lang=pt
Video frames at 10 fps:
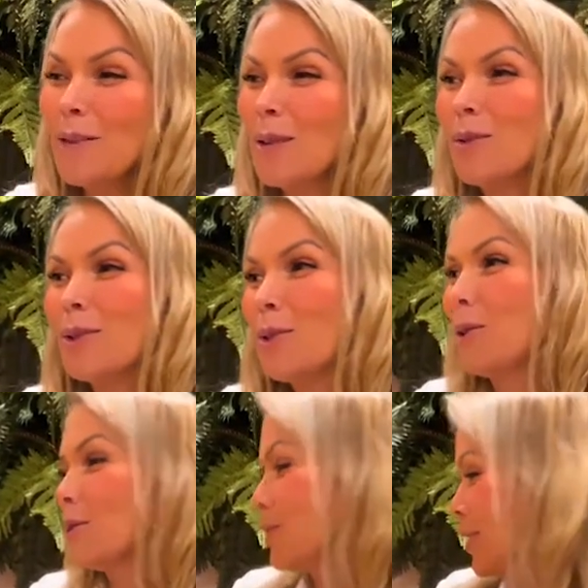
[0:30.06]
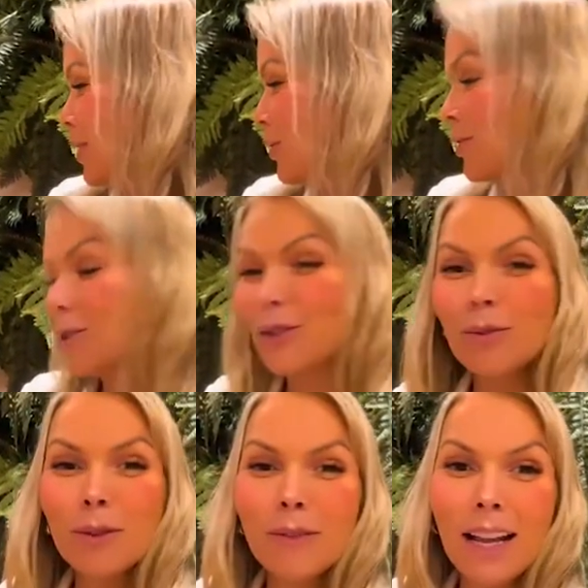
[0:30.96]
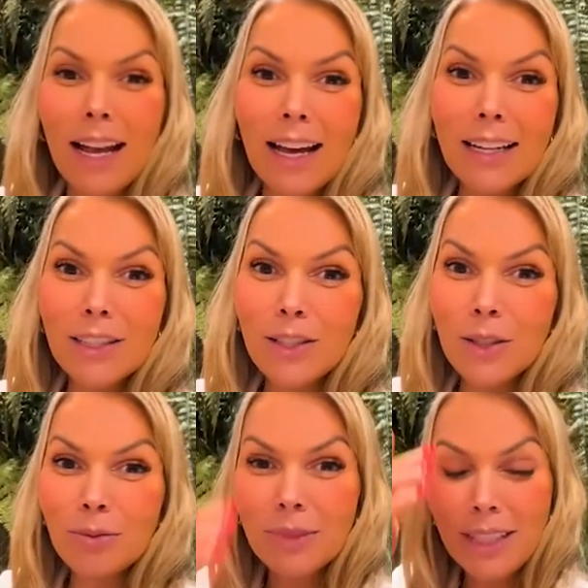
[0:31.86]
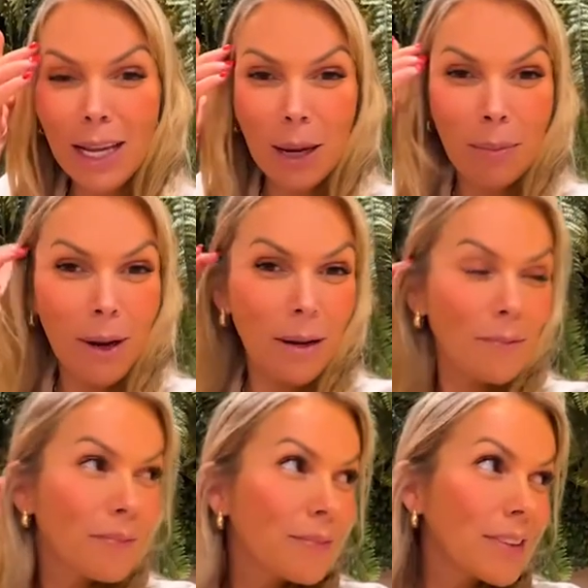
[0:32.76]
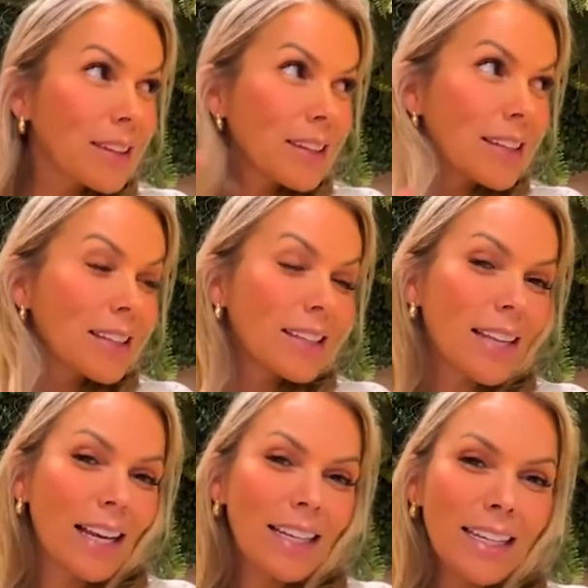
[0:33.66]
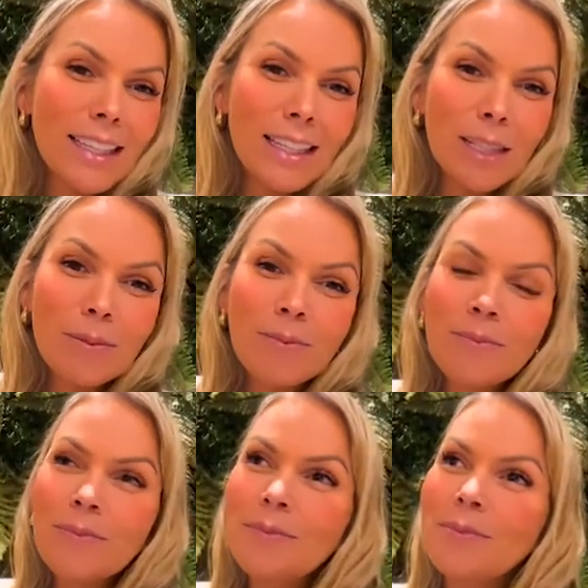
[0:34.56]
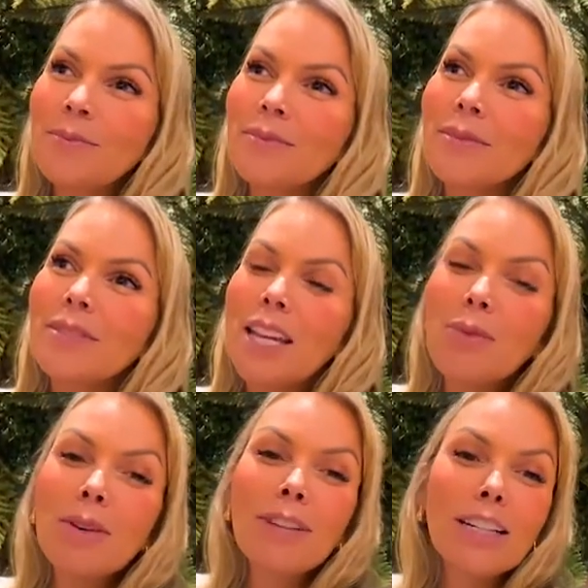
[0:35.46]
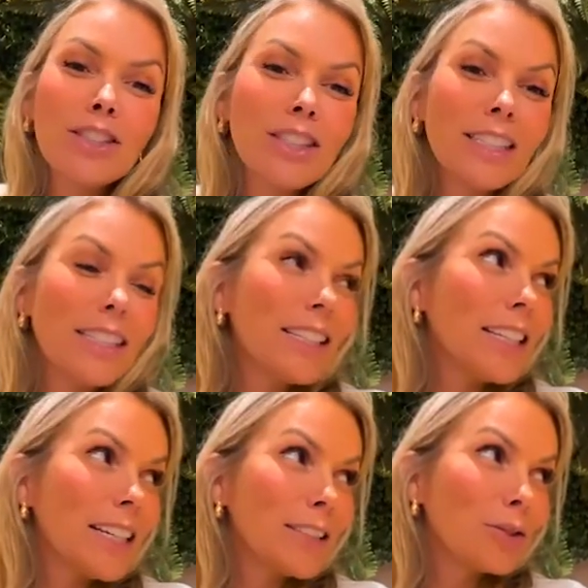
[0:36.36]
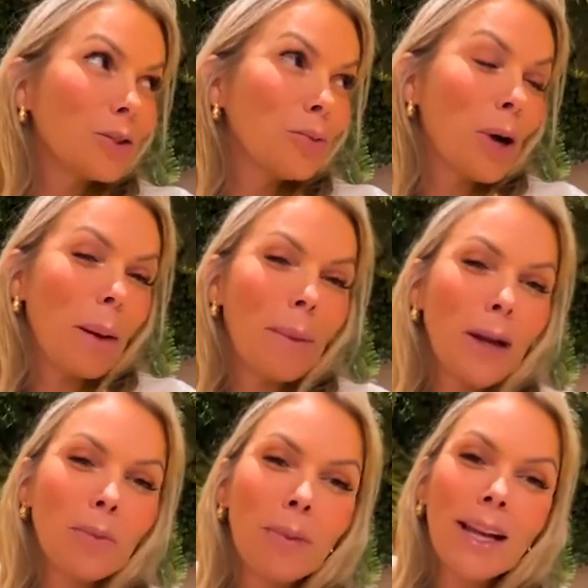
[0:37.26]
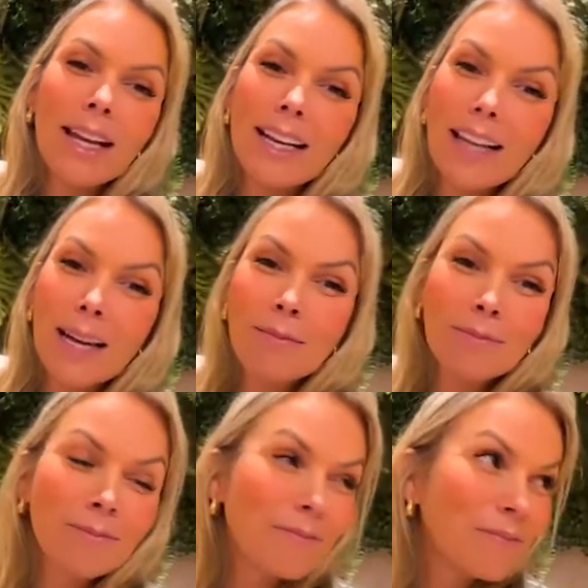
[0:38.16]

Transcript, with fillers: Vamos todos que hoje nós vamos falar de um tema Talita. Tem uma vagina ali dentro do meu armário, pega ela lá.